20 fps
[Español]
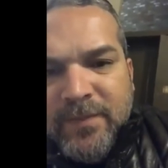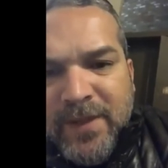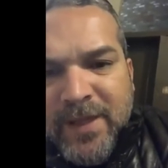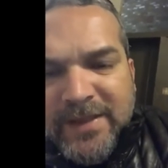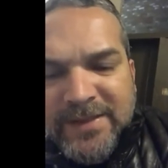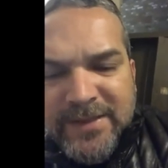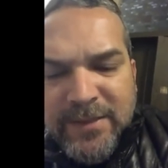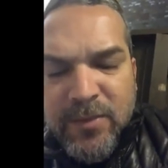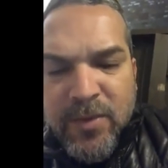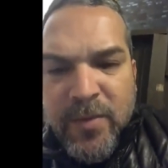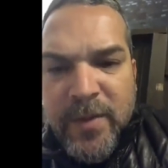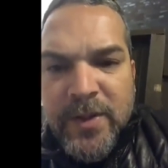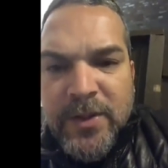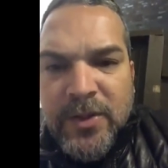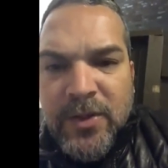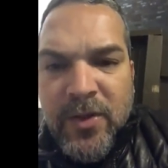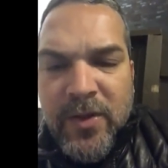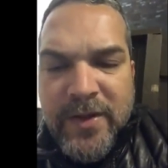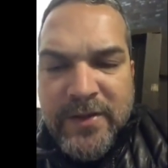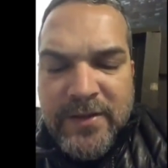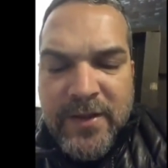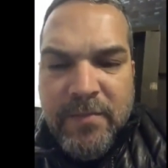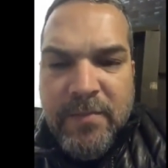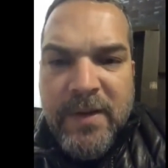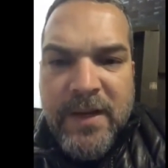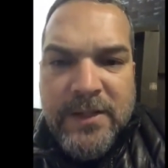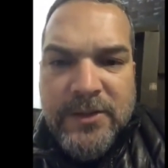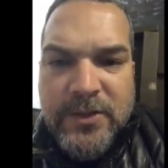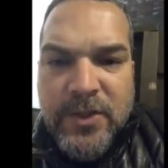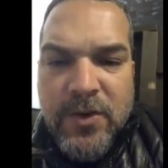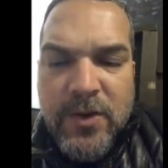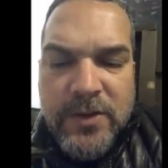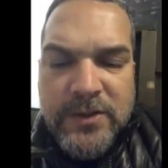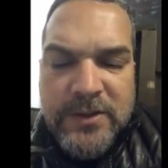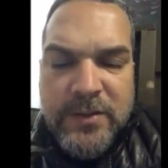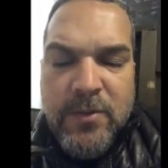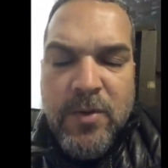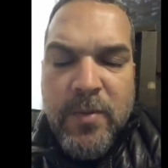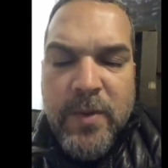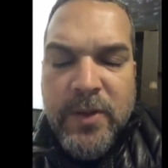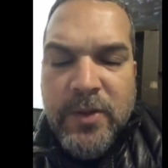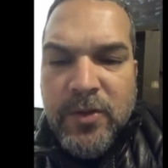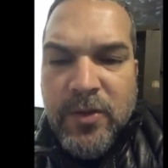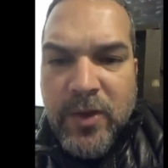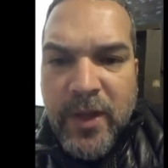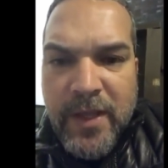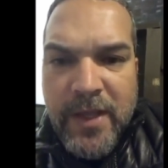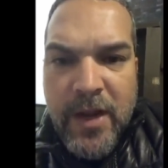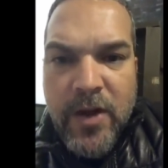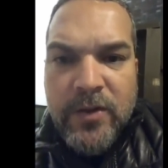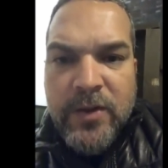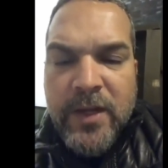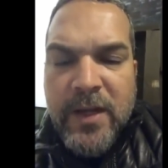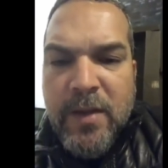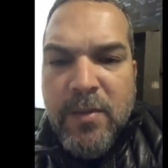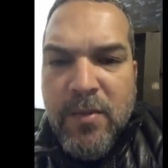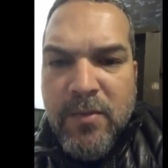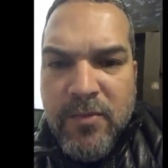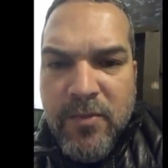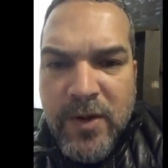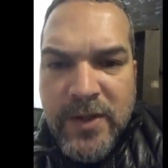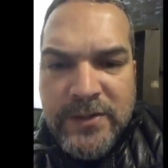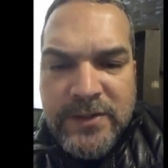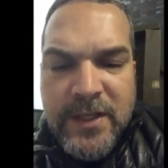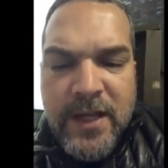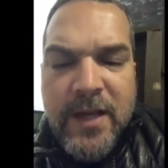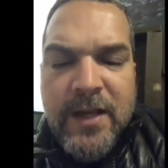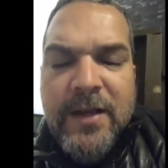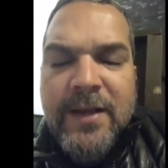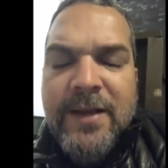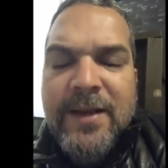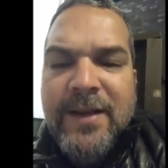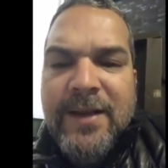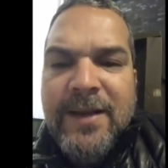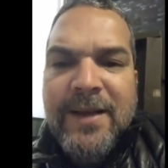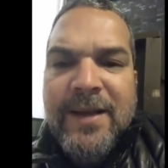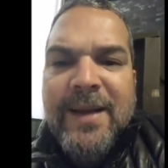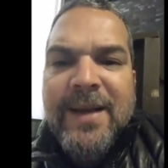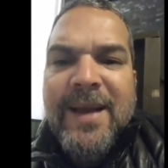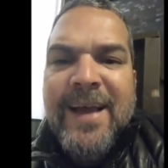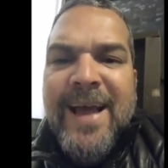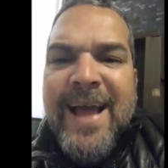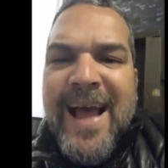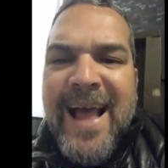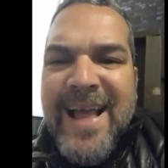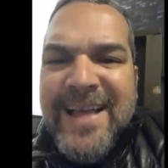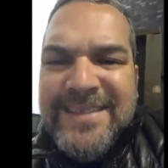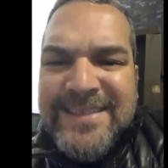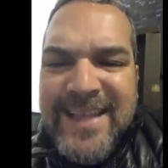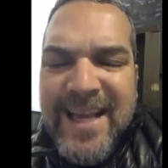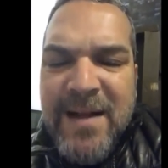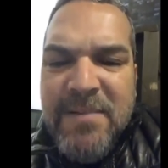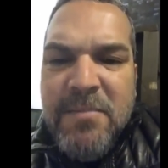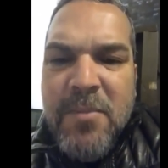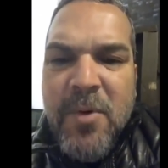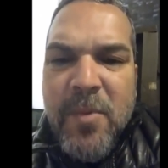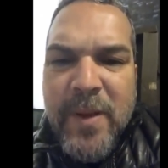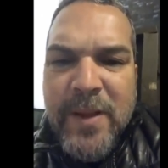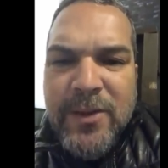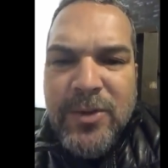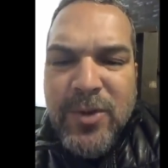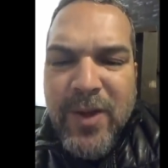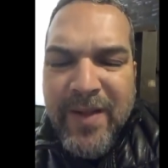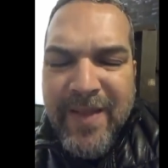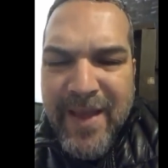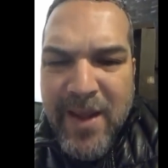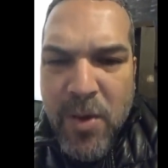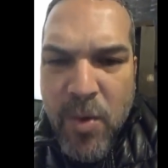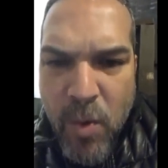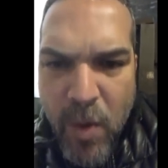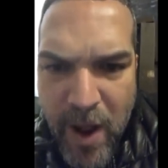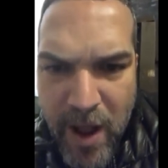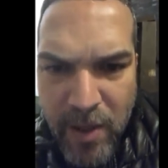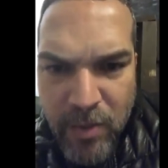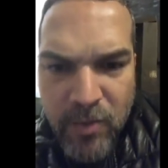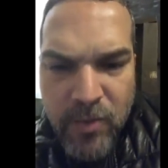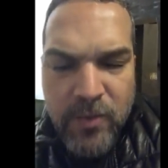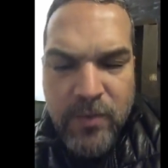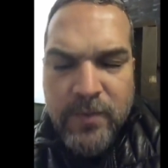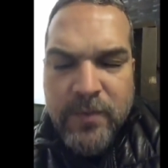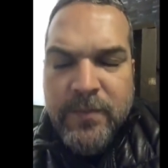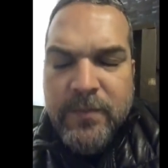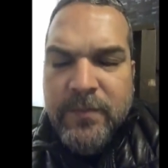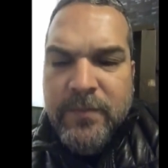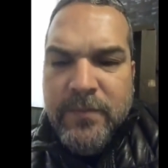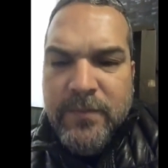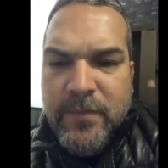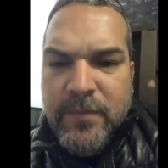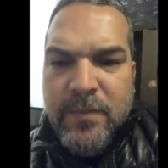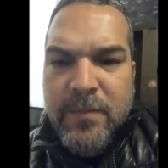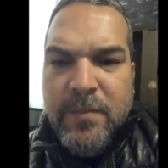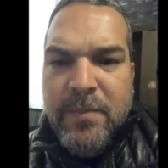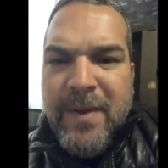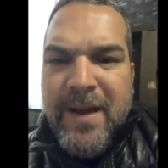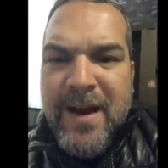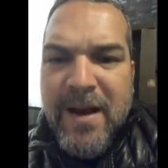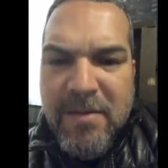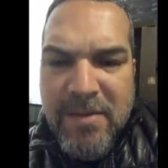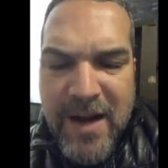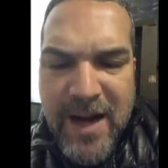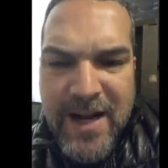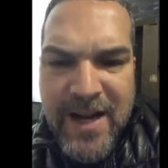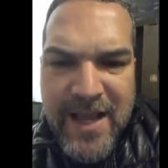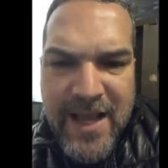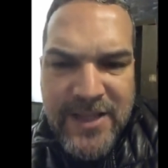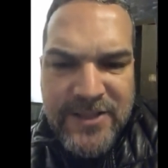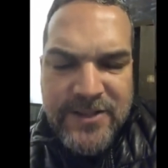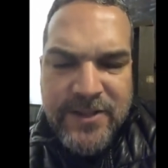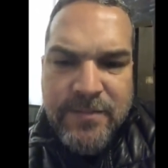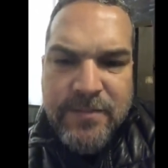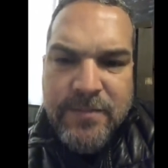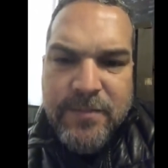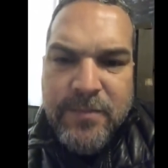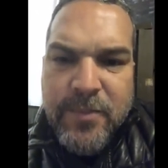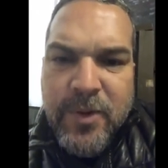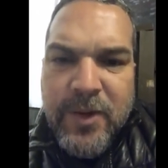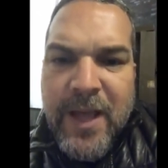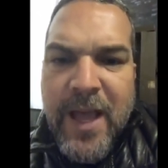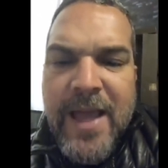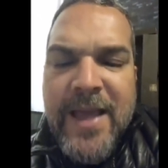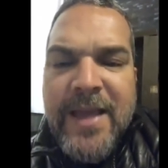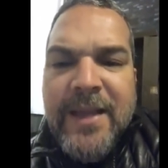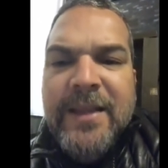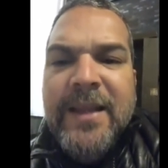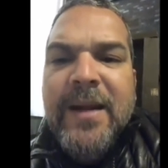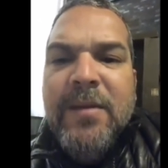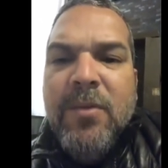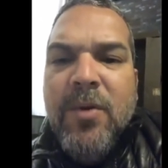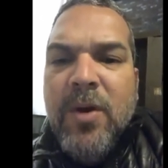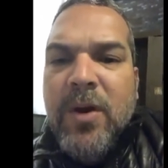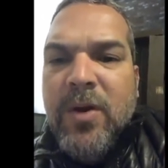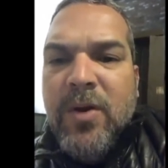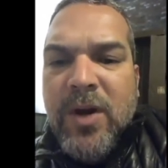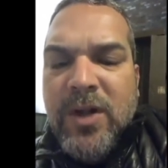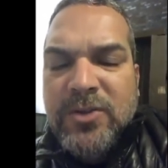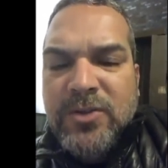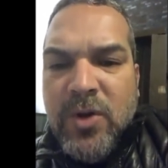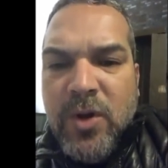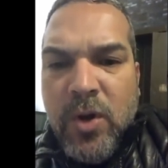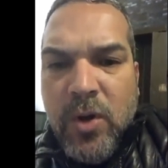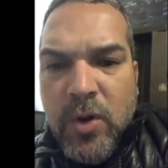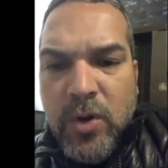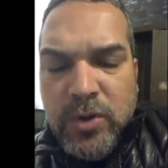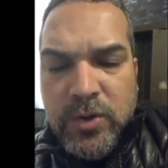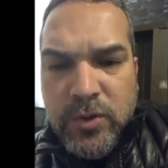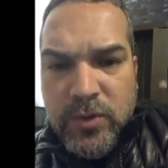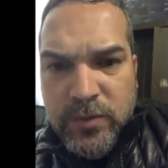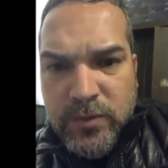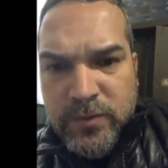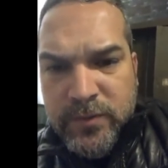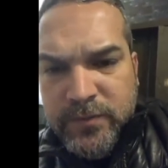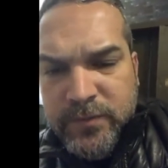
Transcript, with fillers: Ese momento de desesperación, ese momento que ya no tengamos fuerza, ese es el momento adecuado para hablarles a Hashem. Porque ahí que tenemos el corazón roto